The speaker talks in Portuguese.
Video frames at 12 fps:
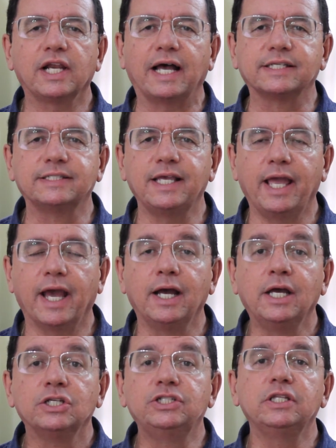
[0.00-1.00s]
de
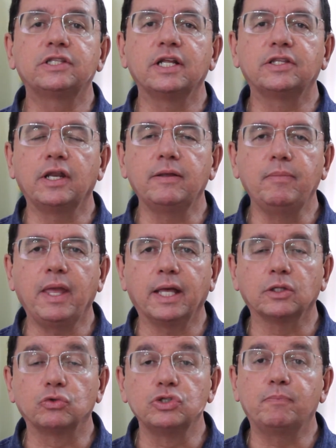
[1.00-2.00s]
lazer, de
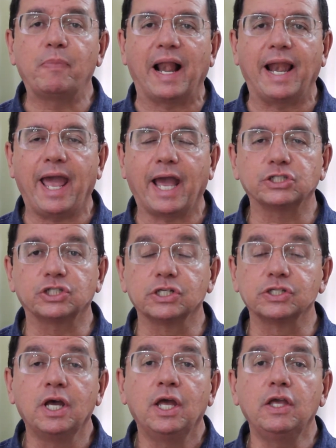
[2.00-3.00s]
entretenimento, de
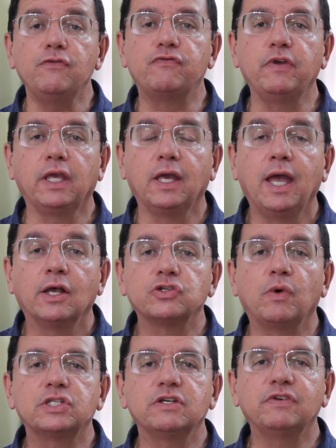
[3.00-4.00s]
palestras, enfim,
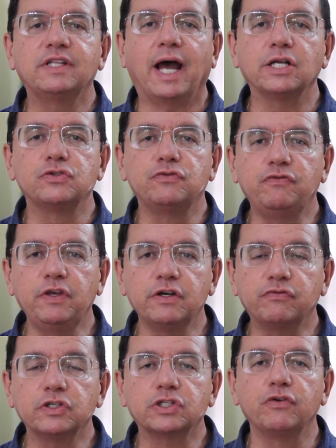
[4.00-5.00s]
são atividades
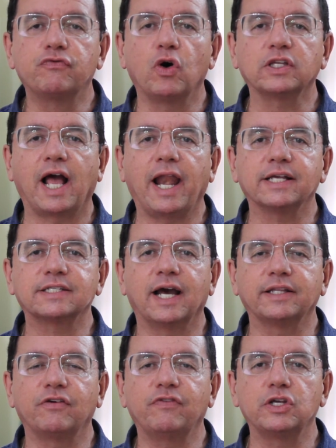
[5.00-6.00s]
vivas que fortalecem
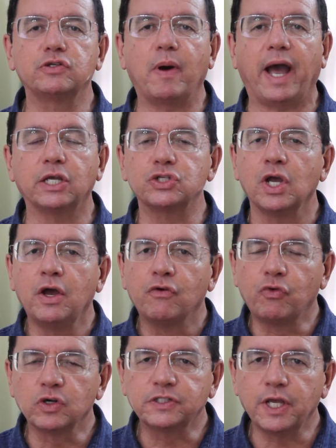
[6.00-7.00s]
cada vez mais
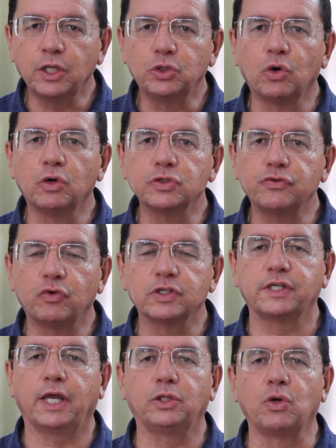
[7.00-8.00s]
você idoso,
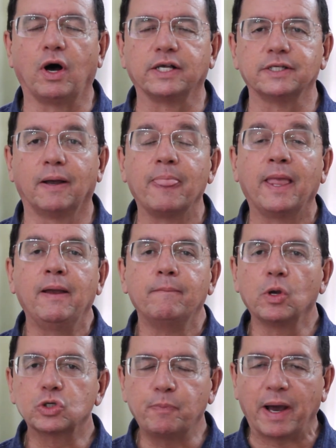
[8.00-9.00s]
você idosa.
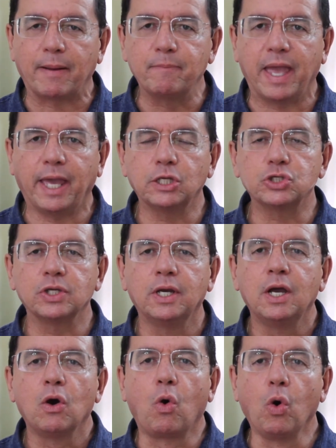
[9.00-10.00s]
Meus parabéns,
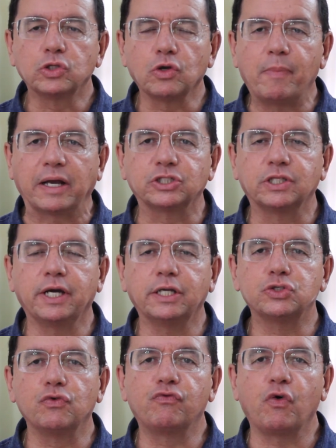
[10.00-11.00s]
curtam
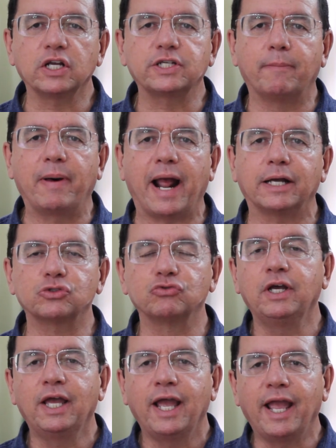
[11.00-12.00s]
bastante, um forte
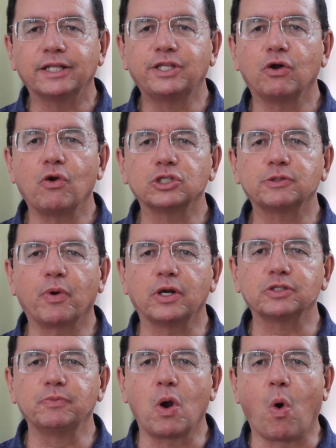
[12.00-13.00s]
abraço e até o nosso
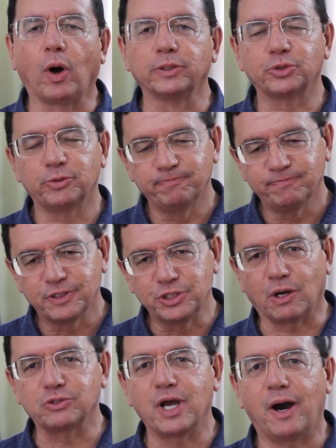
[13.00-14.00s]
próximo encontro. Tchau,